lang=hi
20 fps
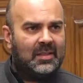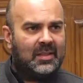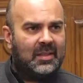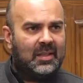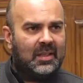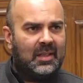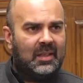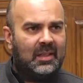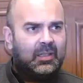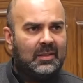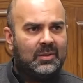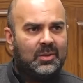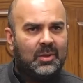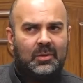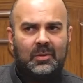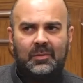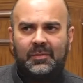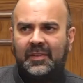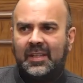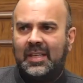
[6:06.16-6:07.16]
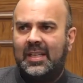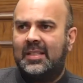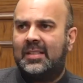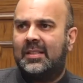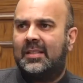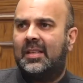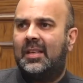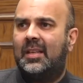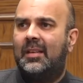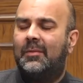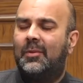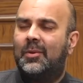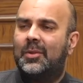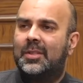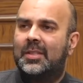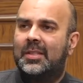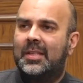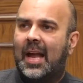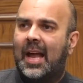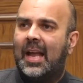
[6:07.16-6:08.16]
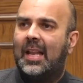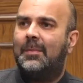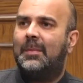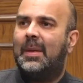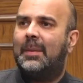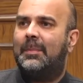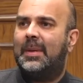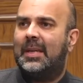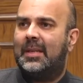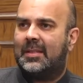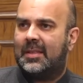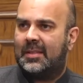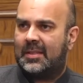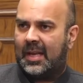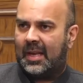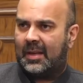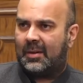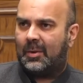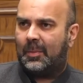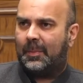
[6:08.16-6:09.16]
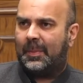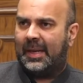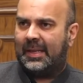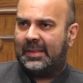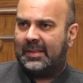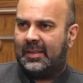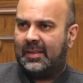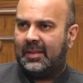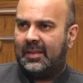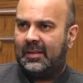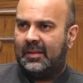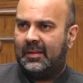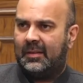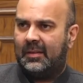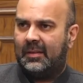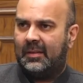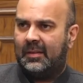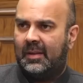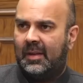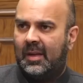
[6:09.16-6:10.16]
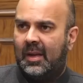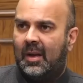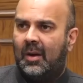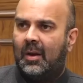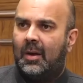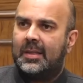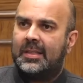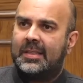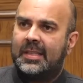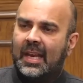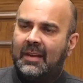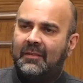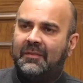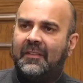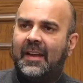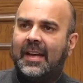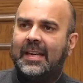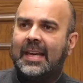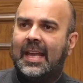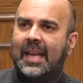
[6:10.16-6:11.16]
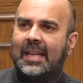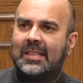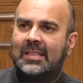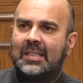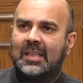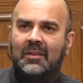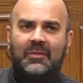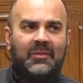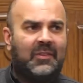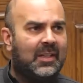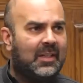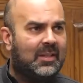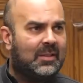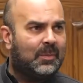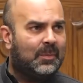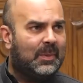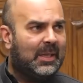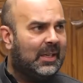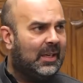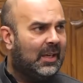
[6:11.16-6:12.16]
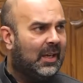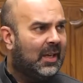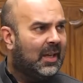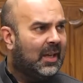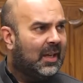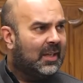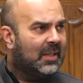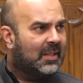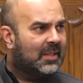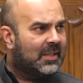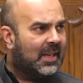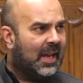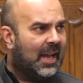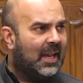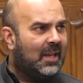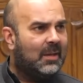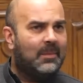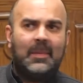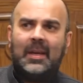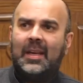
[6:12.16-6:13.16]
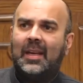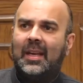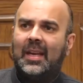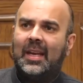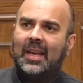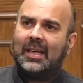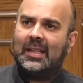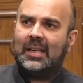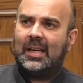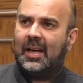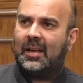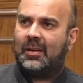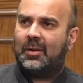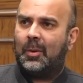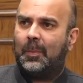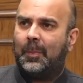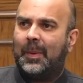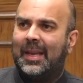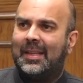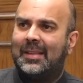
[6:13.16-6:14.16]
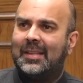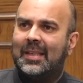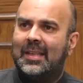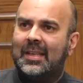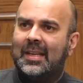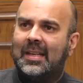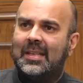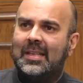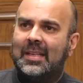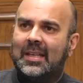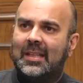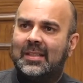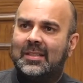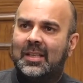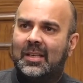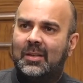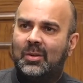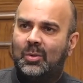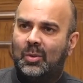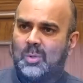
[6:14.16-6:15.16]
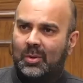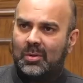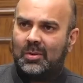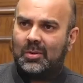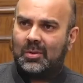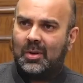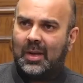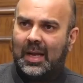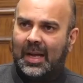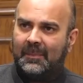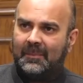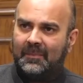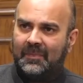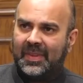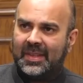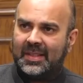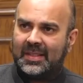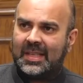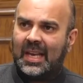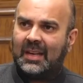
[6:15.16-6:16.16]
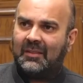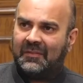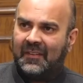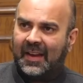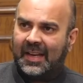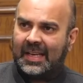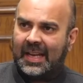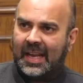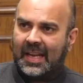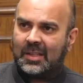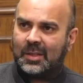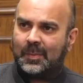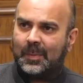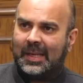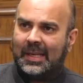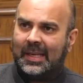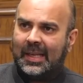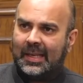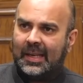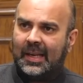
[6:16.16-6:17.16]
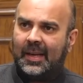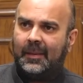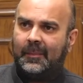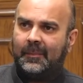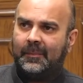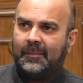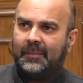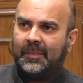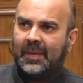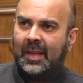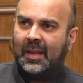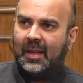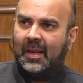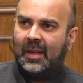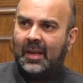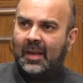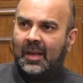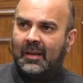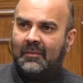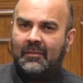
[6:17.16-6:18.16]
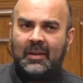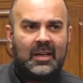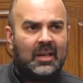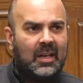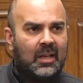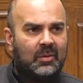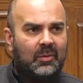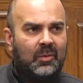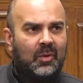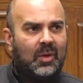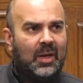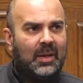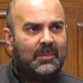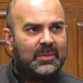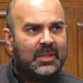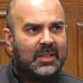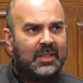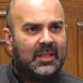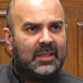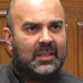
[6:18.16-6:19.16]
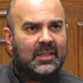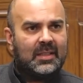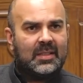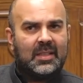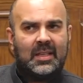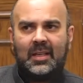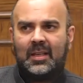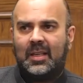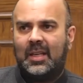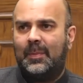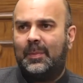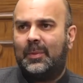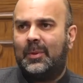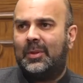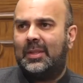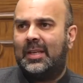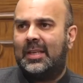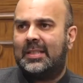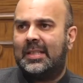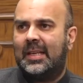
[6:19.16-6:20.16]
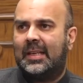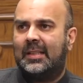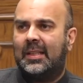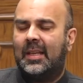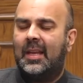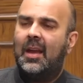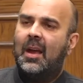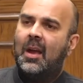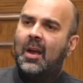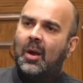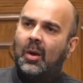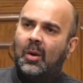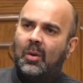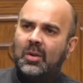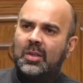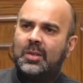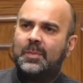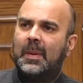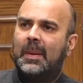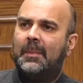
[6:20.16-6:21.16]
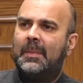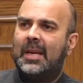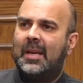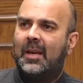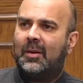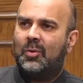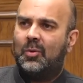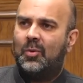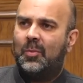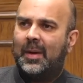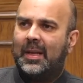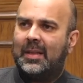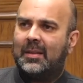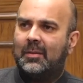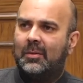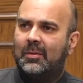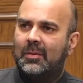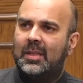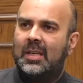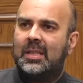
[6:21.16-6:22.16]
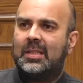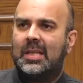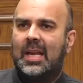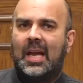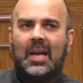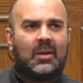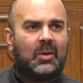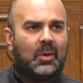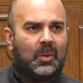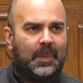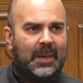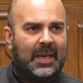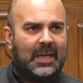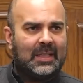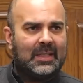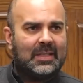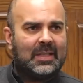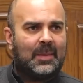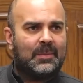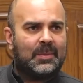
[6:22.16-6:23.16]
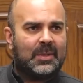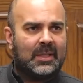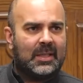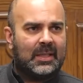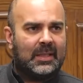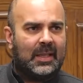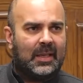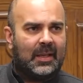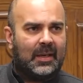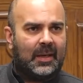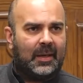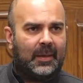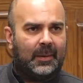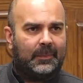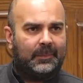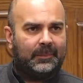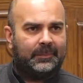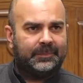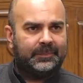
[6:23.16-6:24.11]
इनकी जो फ़ीस थी वो साल में बीस हज़ार रुपये थी और सेल्फ फाइनेंस की फ़ीस भी साल में एक लाख रुपए थी यानी कि जिन लोगों को हम सेल्फ फाइनेंस पे ले रहे हैं वरना तो वो हम सीट किसी गरीब को दे सकते हैं उस पर भी हुकूमत उन्नीस लाख रुपए की सब्सिडी दे रहा है